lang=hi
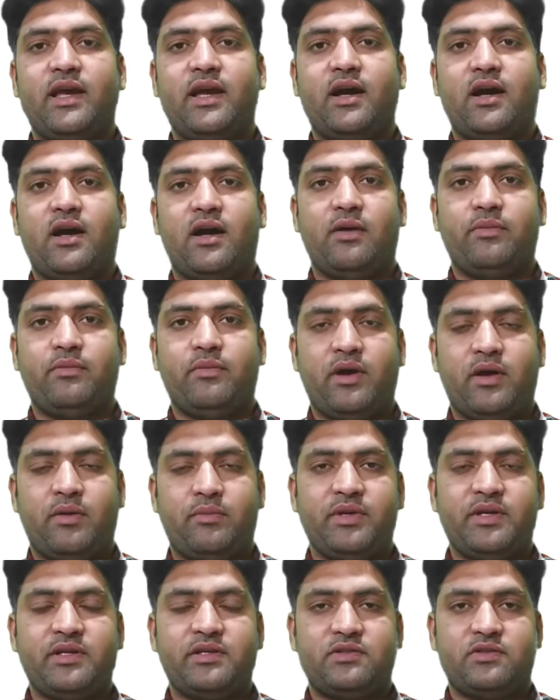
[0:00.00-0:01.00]
हैं आम
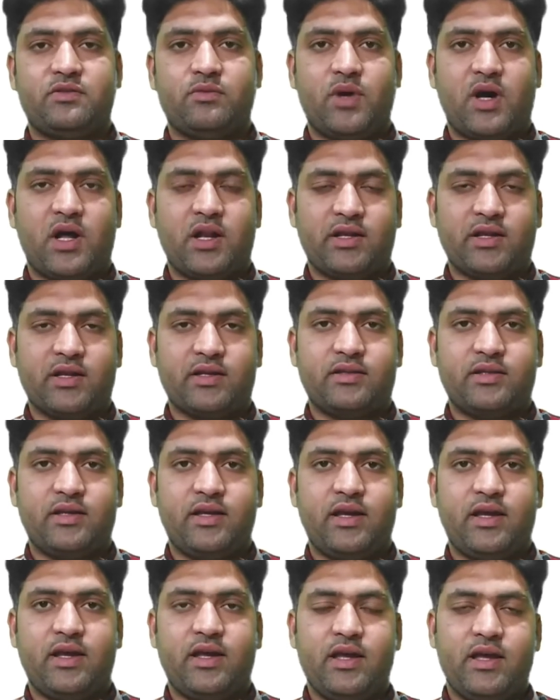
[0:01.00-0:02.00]
हम इस्तेमाल करते
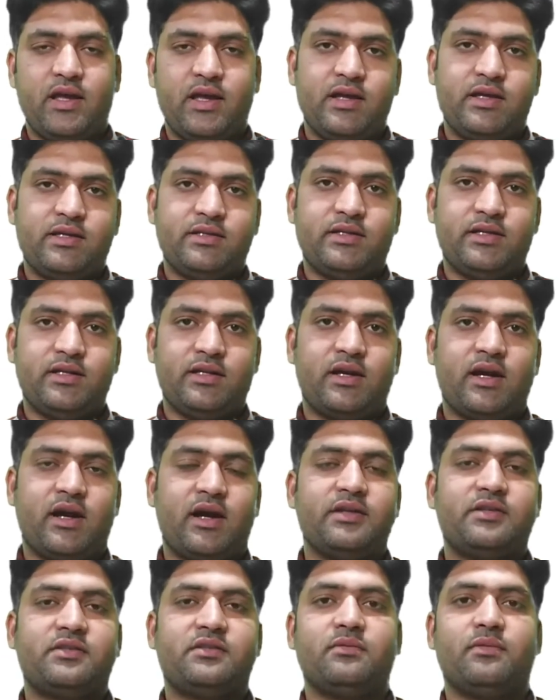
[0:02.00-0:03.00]
हैं जिनका
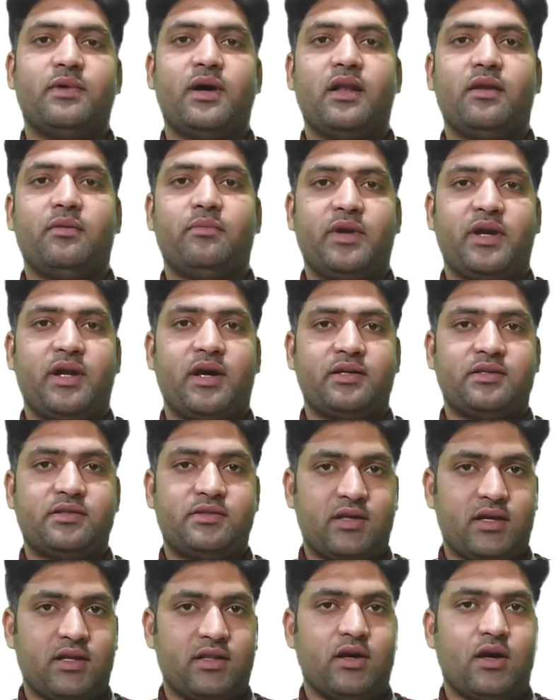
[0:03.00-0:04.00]
इस्तेमाल बड़ा
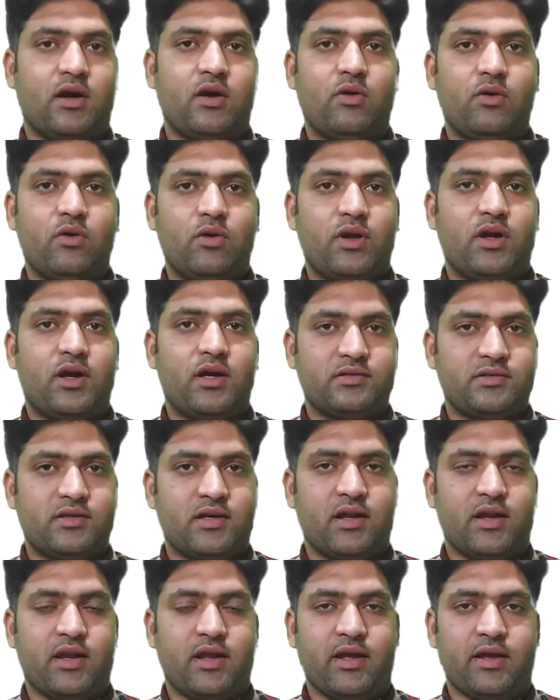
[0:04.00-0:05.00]
सादा और
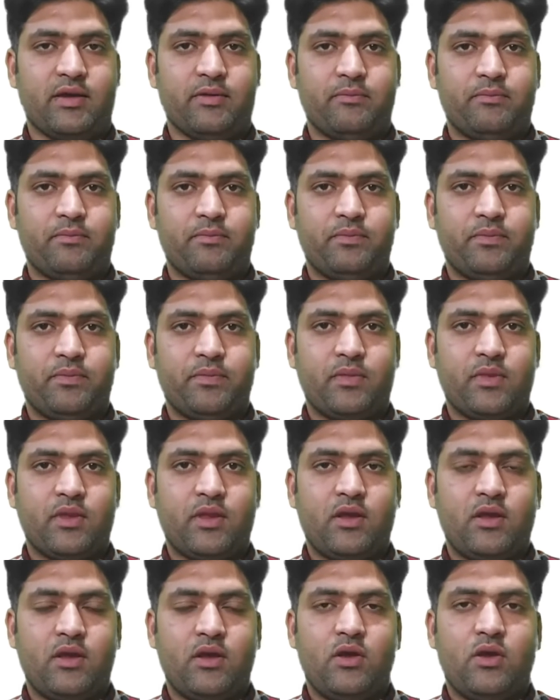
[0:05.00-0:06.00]
आसान है
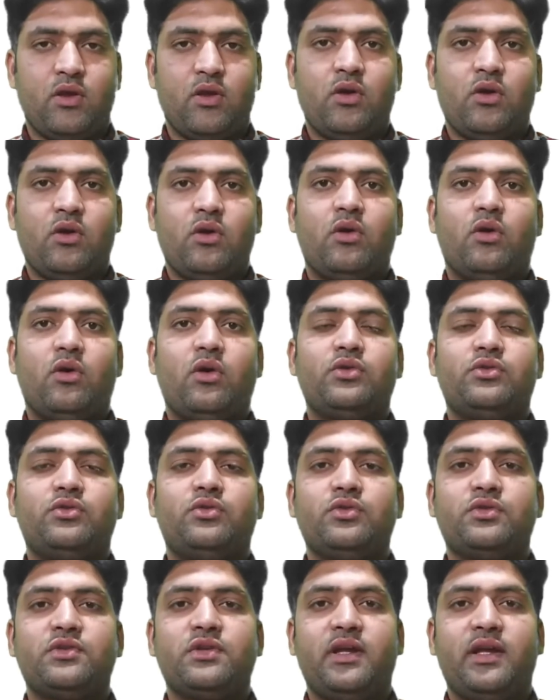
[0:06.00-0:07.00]
और
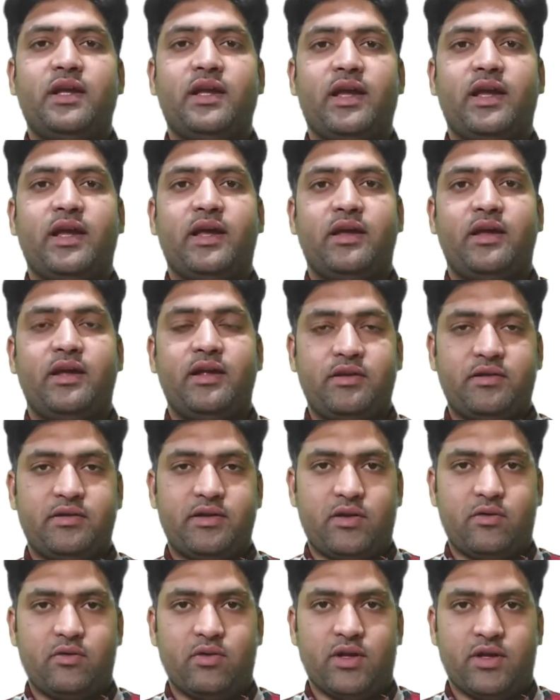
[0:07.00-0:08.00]
दूसरी है
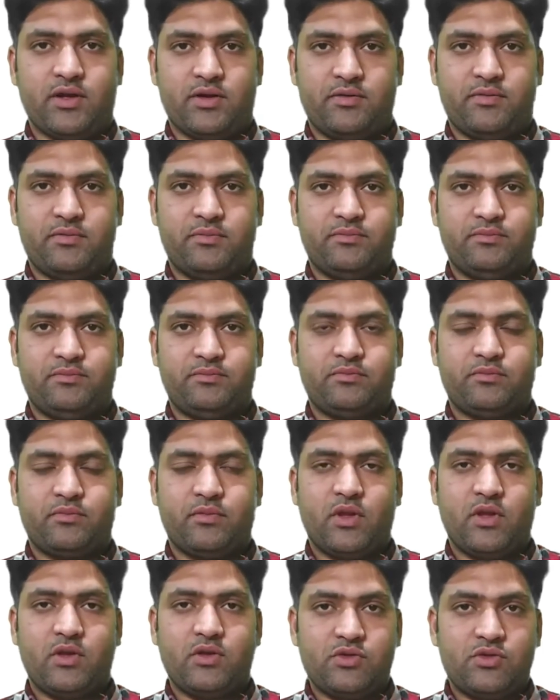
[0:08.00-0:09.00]
इरेगुलर
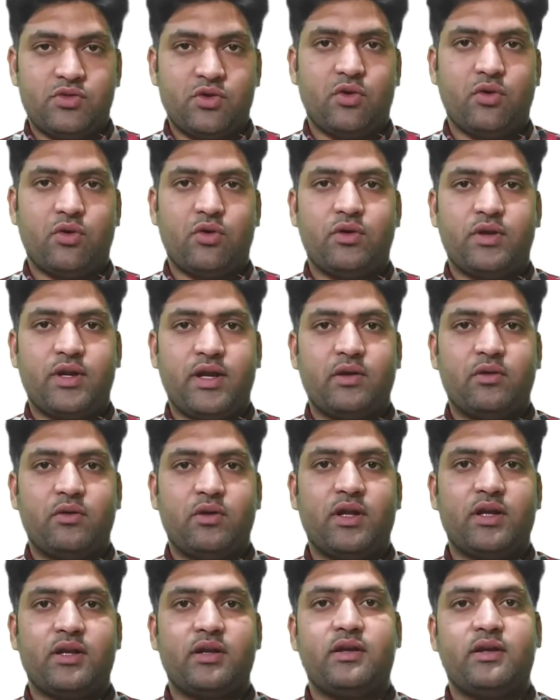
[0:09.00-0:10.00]
जो
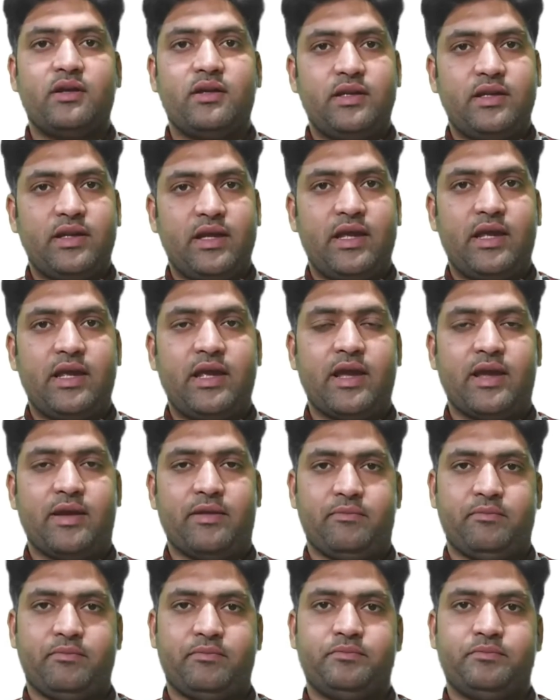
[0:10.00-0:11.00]
रेगुलर नहीं है